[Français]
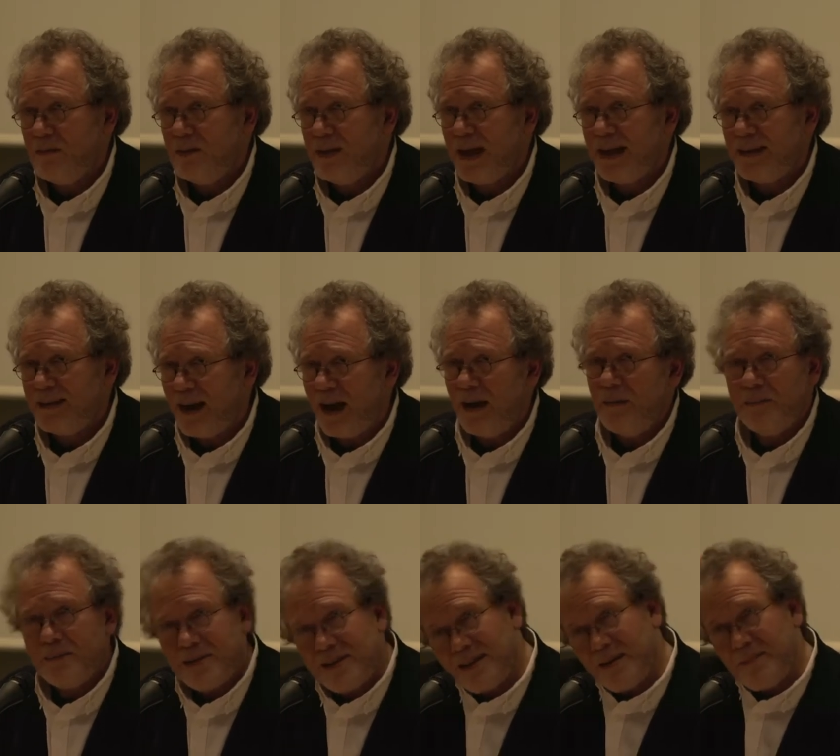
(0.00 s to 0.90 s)
Et un
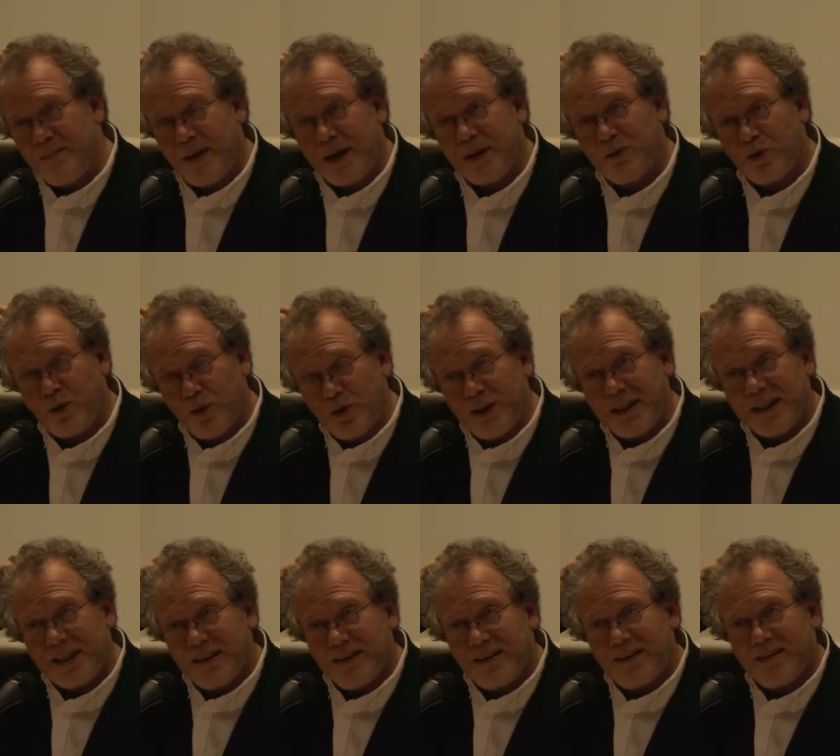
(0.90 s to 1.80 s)
drame, c'est pas une
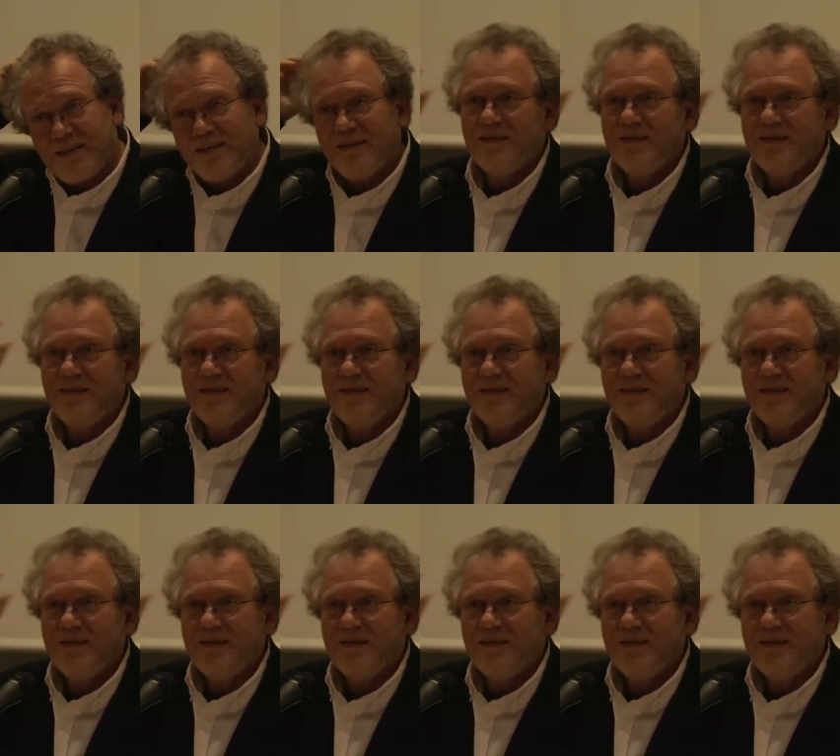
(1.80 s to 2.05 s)
chronique.